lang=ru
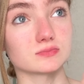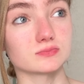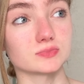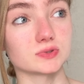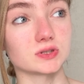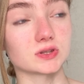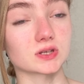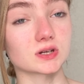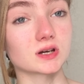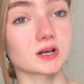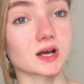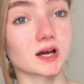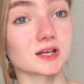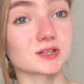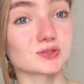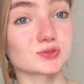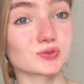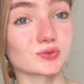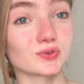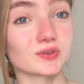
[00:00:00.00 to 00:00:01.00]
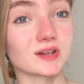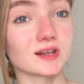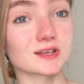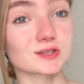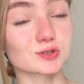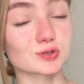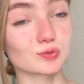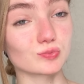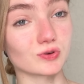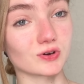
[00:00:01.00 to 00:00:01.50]
интеграцию для
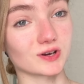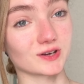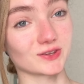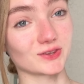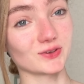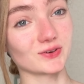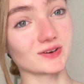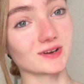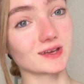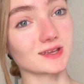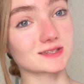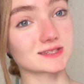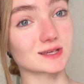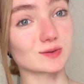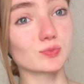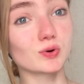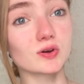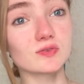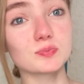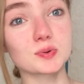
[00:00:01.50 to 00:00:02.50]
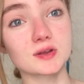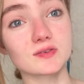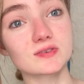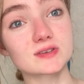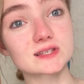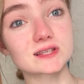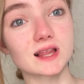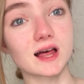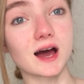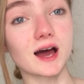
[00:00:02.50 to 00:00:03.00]
сумок, которые с собой
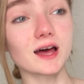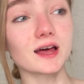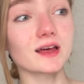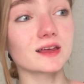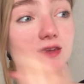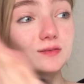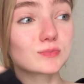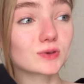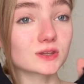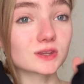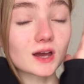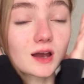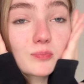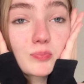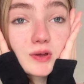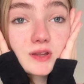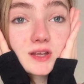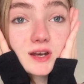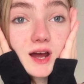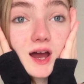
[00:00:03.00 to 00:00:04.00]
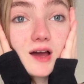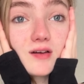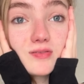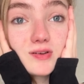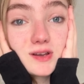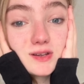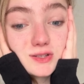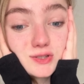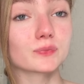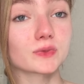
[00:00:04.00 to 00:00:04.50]
привезла. Они мне так
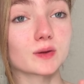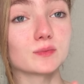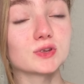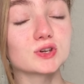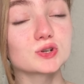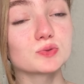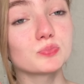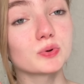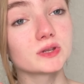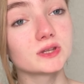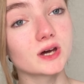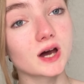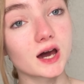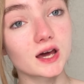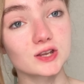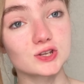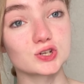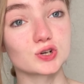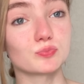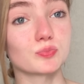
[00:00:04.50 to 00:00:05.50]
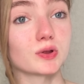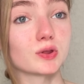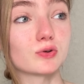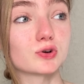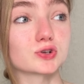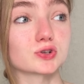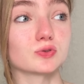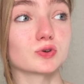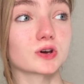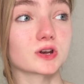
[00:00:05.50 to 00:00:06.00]
понравились. Там даже подарочек
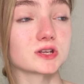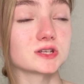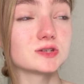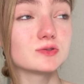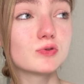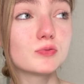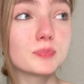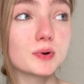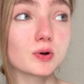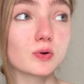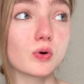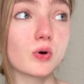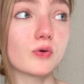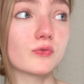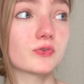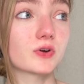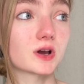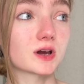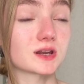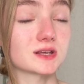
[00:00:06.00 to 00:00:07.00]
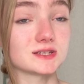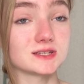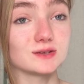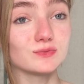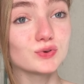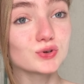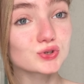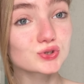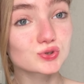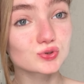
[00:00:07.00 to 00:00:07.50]
положен. Красивая упаковка,
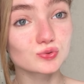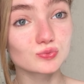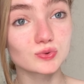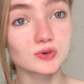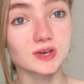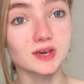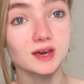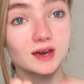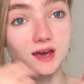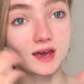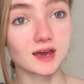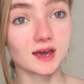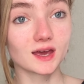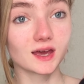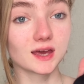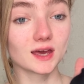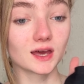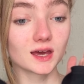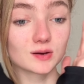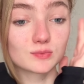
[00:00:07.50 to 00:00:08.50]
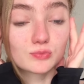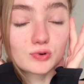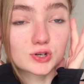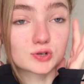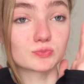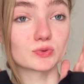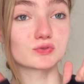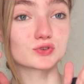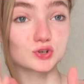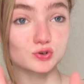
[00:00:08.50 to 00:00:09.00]
красивые сумки. Боже
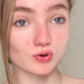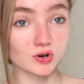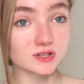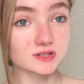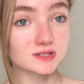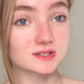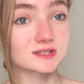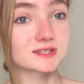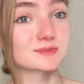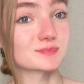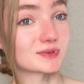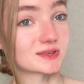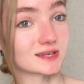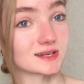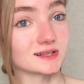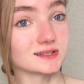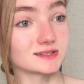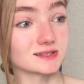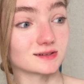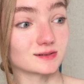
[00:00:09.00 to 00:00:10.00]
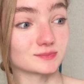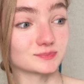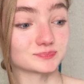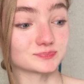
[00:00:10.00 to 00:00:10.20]
мой, шортс, смотрите.